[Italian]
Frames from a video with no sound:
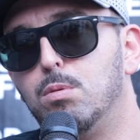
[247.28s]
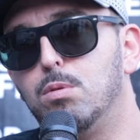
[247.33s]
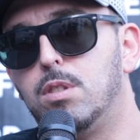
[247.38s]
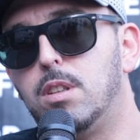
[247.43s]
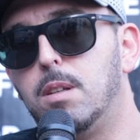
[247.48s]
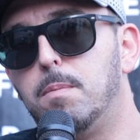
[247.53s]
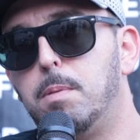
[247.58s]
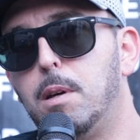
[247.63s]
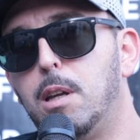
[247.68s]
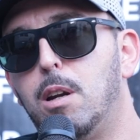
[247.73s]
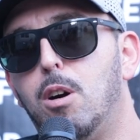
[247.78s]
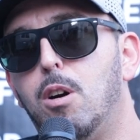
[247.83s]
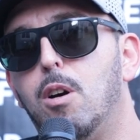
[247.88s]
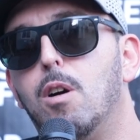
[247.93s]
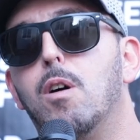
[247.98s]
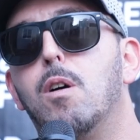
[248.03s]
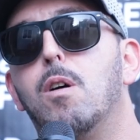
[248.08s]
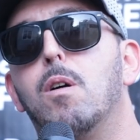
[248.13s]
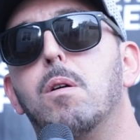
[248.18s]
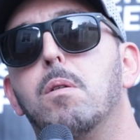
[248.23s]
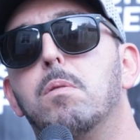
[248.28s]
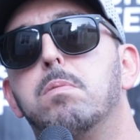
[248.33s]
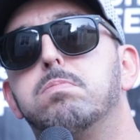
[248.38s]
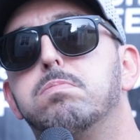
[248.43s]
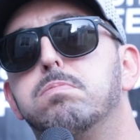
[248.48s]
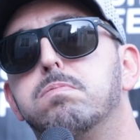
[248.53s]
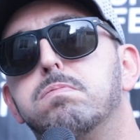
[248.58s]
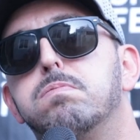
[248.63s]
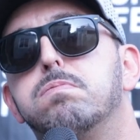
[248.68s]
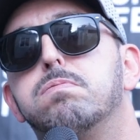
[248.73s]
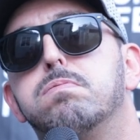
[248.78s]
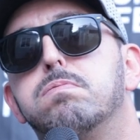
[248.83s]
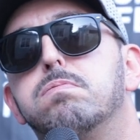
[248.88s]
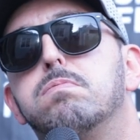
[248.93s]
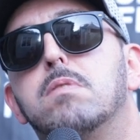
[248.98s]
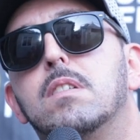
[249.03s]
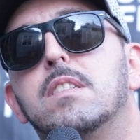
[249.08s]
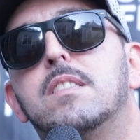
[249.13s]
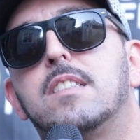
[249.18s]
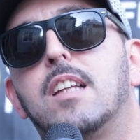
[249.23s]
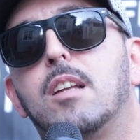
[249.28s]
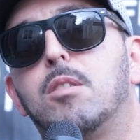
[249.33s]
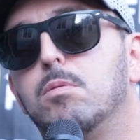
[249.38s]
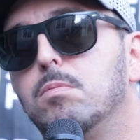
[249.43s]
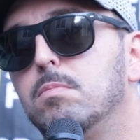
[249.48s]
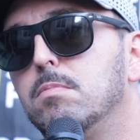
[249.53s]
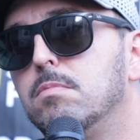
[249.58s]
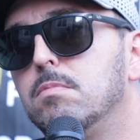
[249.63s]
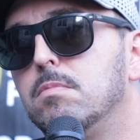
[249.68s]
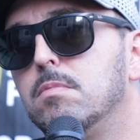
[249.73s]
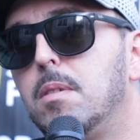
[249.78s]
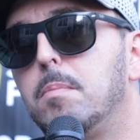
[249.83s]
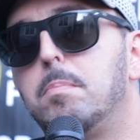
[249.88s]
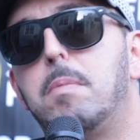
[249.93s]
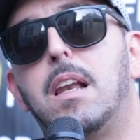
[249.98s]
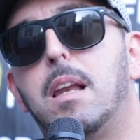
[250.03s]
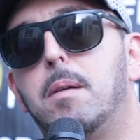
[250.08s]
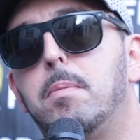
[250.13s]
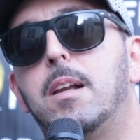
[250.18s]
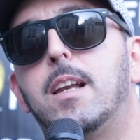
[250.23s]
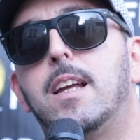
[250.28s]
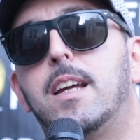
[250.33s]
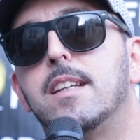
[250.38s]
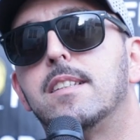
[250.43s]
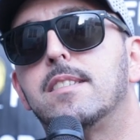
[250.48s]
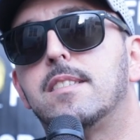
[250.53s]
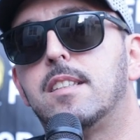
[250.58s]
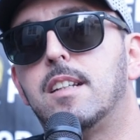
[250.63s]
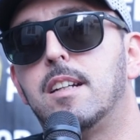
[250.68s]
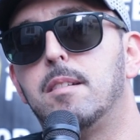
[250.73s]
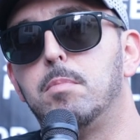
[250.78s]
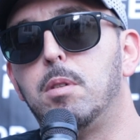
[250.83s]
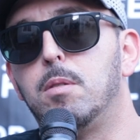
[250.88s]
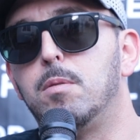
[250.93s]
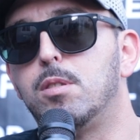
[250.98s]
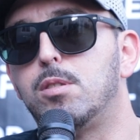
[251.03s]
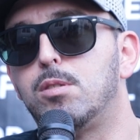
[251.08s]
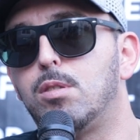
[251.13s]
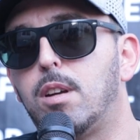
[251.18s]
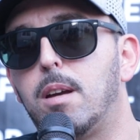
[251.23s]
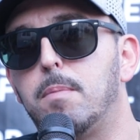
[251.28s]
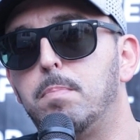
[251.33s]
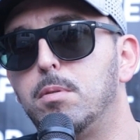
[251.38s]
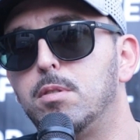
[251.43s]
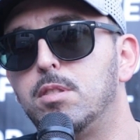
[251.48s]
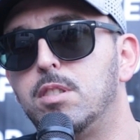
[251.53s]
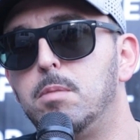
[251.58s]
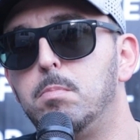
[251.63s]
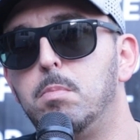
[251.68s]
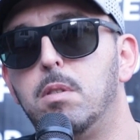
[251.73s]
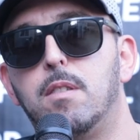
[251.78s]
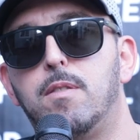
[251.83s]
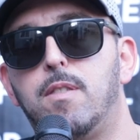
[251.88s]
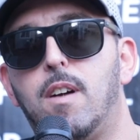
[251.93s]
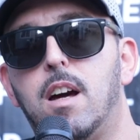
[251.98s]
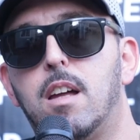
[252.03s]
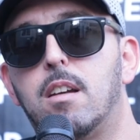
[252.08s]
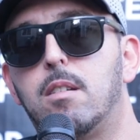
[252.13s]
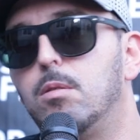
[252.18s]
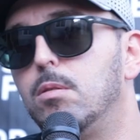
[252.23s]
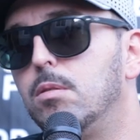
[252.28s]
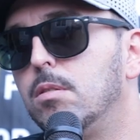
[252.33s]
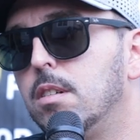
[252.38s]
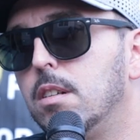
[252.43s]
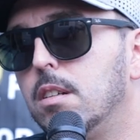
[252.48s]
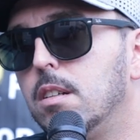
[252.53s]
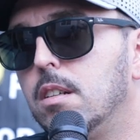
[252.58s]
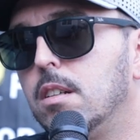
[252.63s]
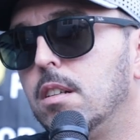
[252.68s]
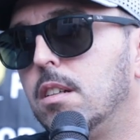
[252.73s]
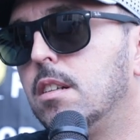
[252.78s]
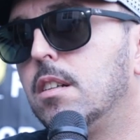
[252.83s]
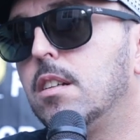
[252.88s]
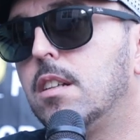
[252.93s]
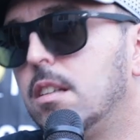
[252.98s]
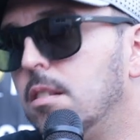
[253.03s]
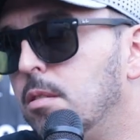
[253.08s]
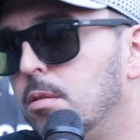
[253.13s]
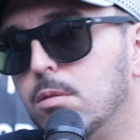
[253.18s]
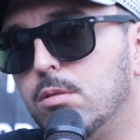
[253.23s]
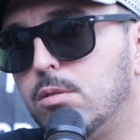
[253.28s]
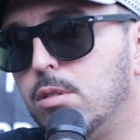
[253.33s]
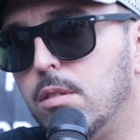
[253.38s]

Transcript: tutti, però è stata una bella palestra, abbiamo visto che è possibile farlo e che non lo